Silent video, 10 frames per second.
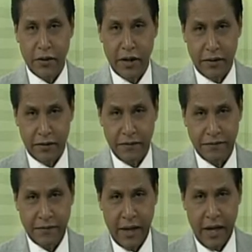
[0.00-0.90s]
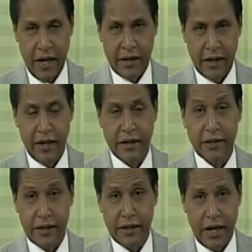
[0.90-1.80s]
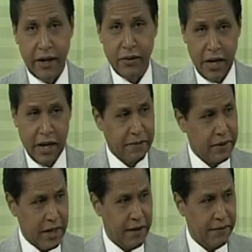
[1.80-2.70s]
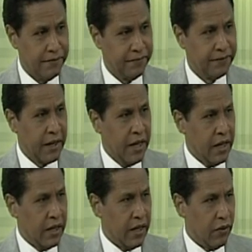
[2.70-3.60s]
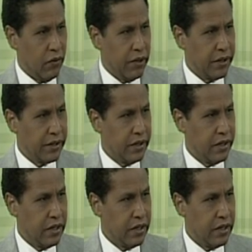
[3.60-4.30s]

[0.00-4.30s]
Unidos, aquí en el ensanche Naco de la capital, de lunes